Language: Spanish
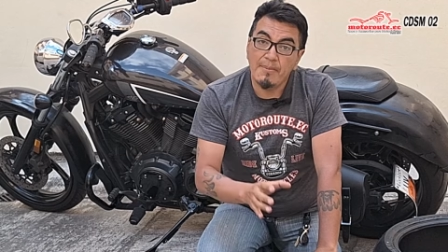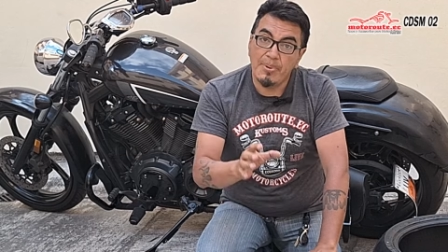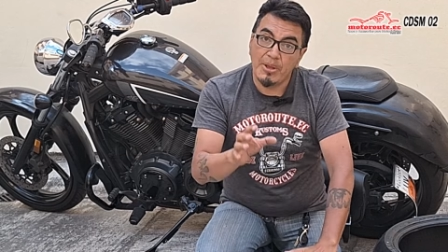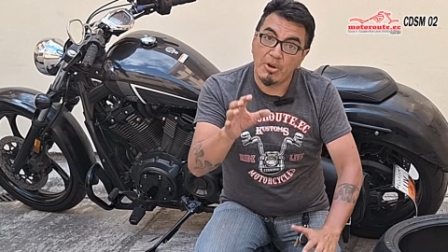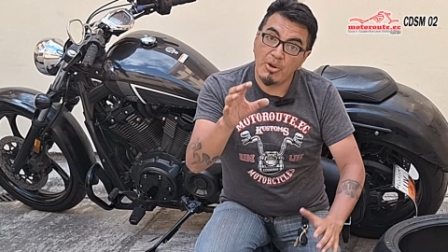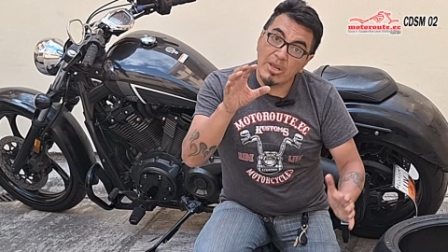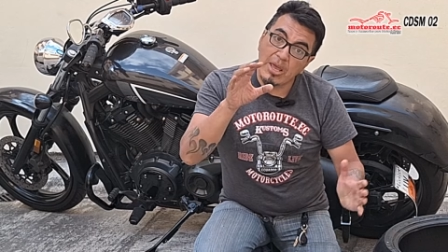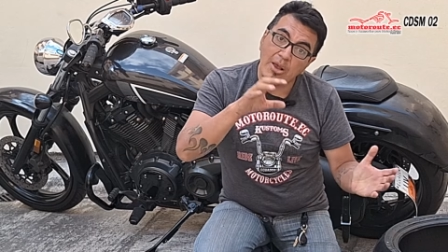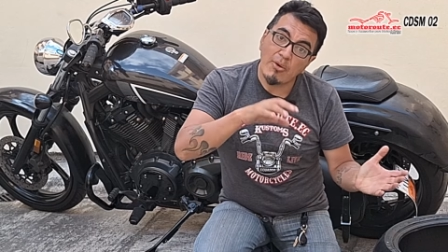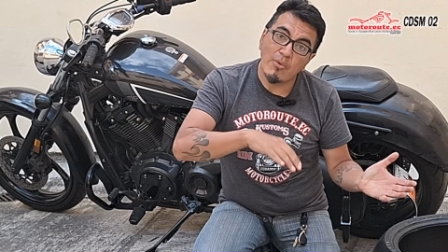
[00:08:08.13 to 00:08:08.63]

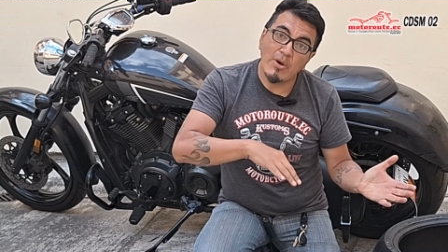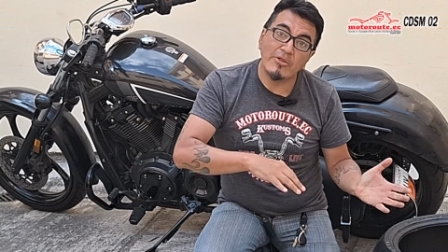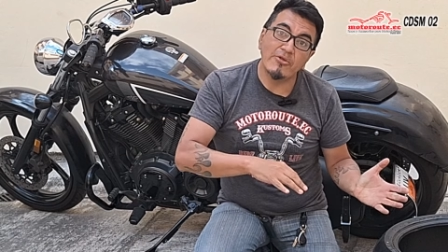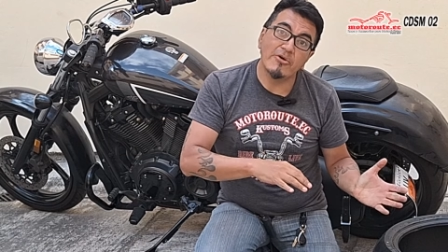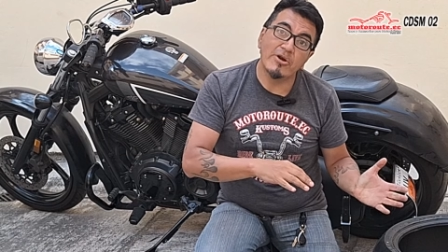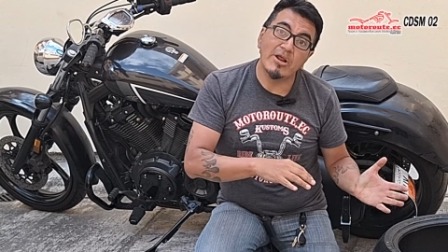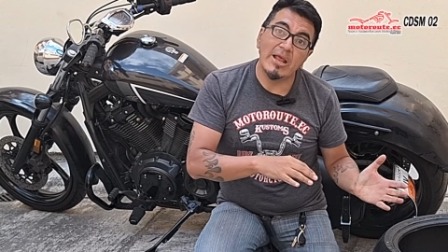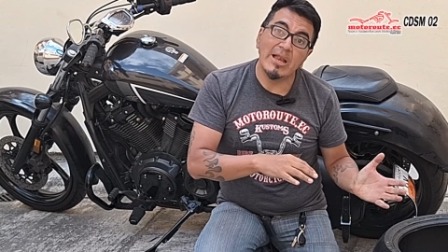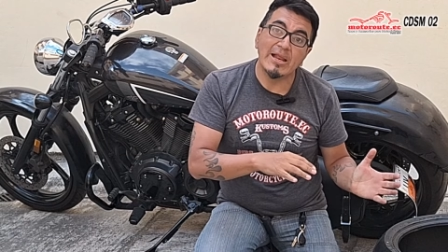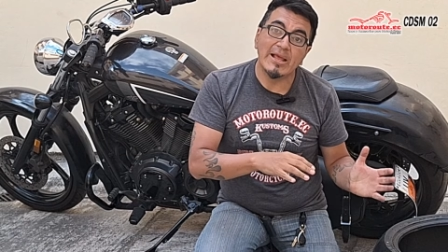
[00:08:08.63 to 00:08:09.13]
pero en
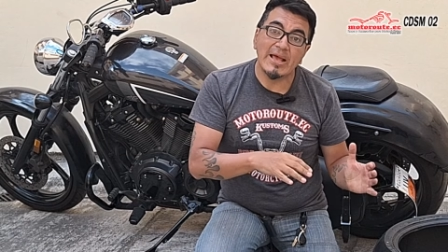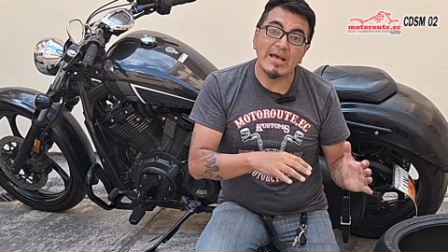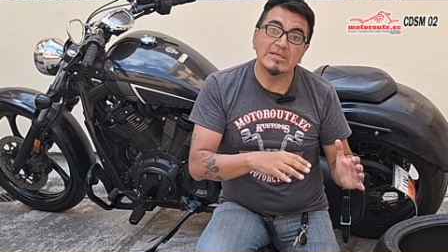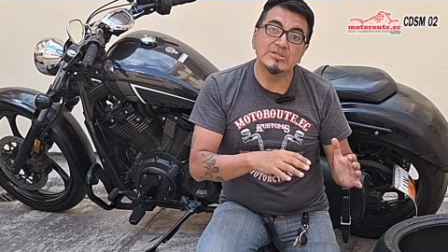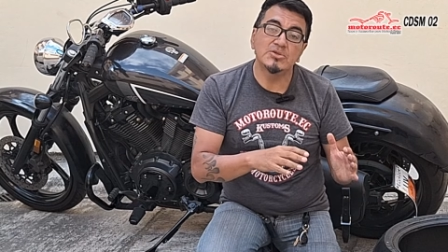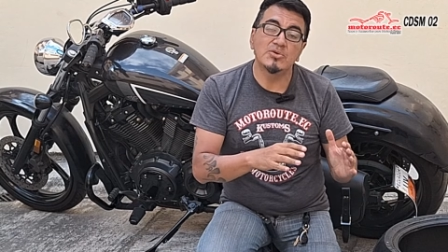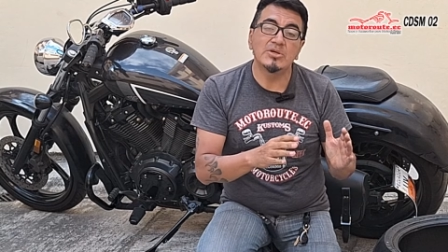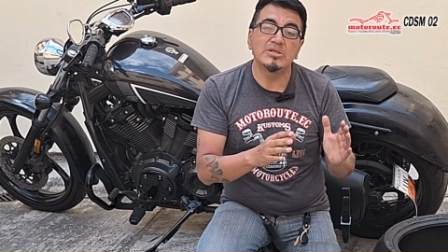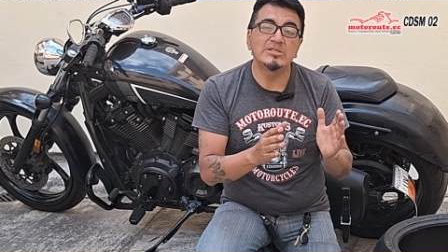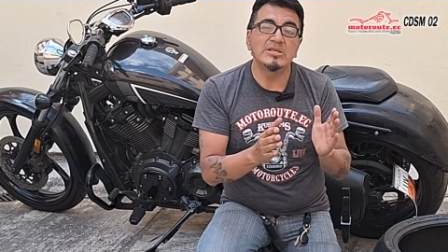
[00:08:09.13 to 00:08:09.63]
Ecuador el
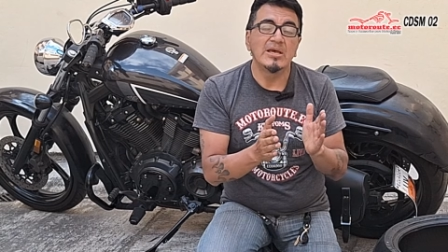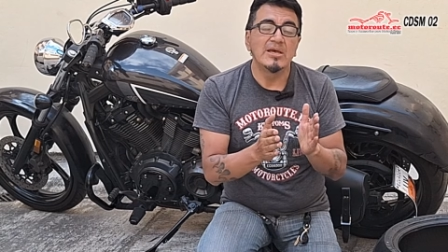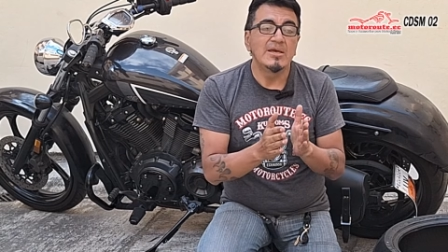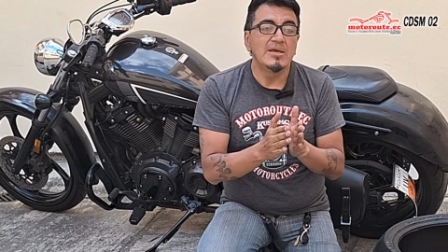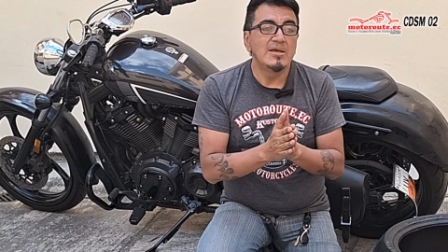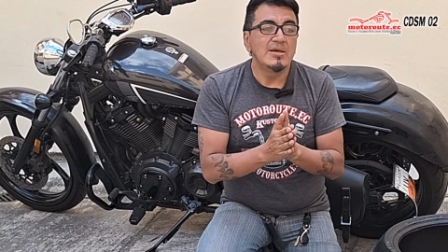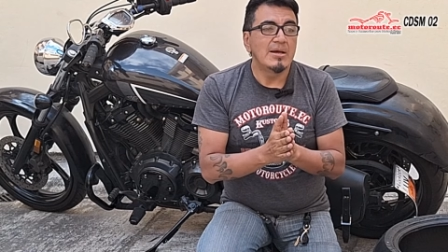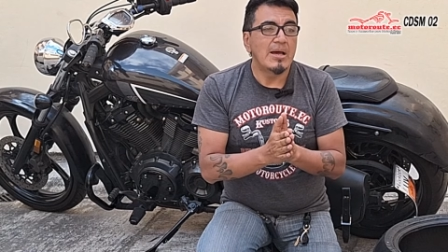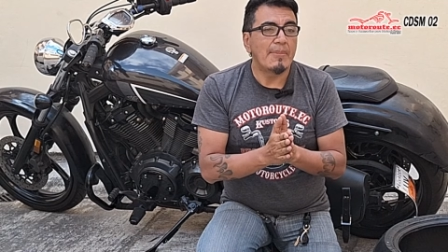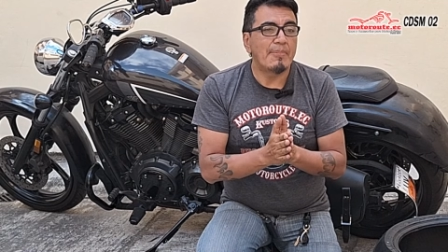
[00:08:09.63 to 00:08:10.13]
caso es
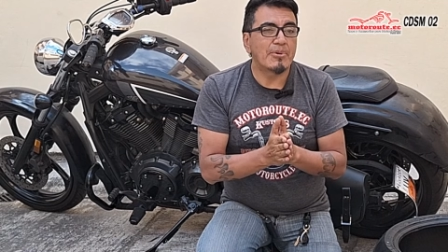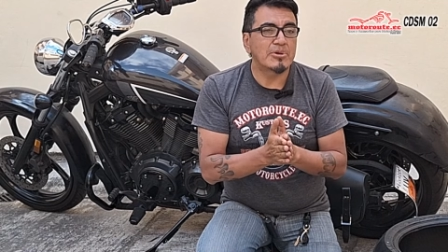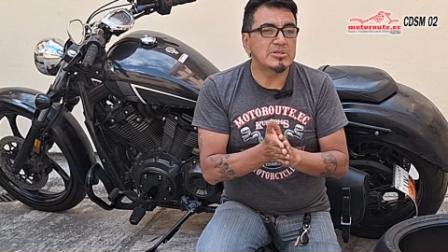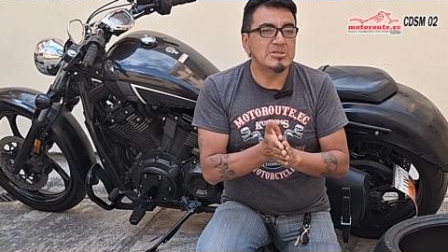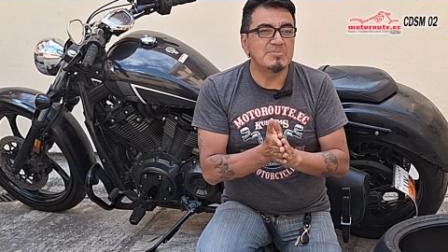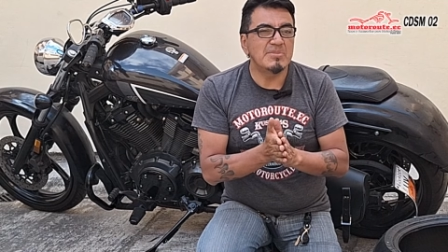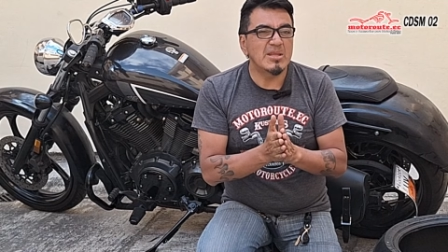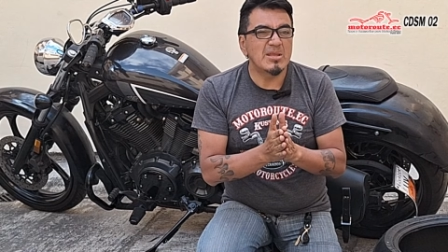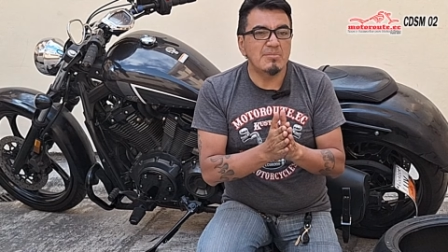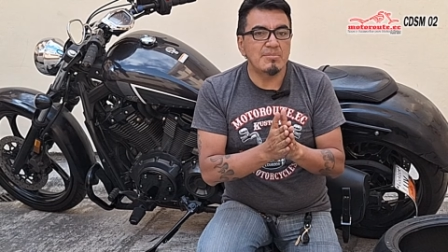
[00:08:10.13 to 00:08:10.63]

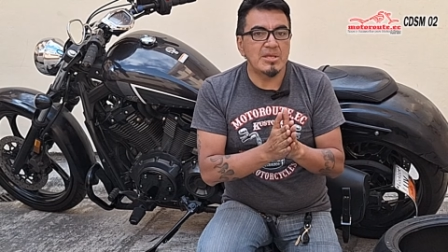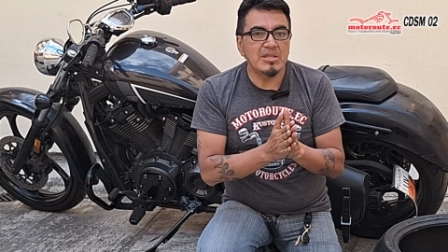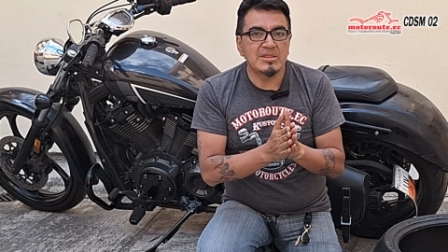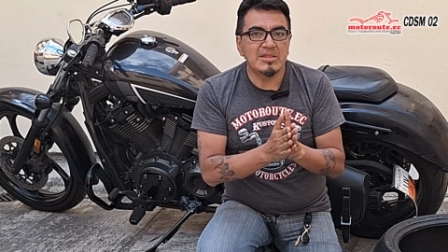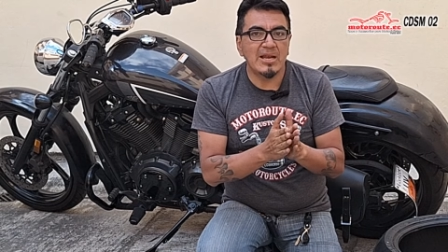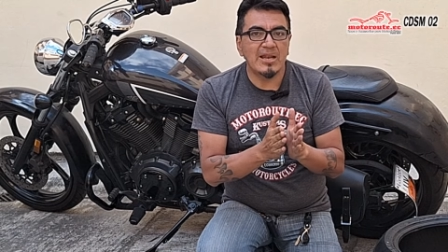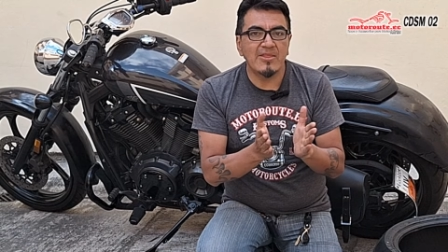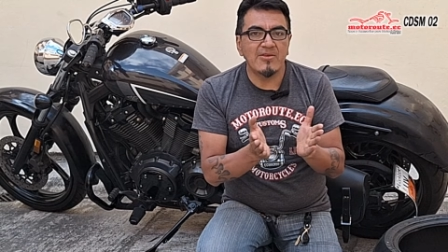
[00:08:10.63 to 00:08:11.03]
Aproximadamente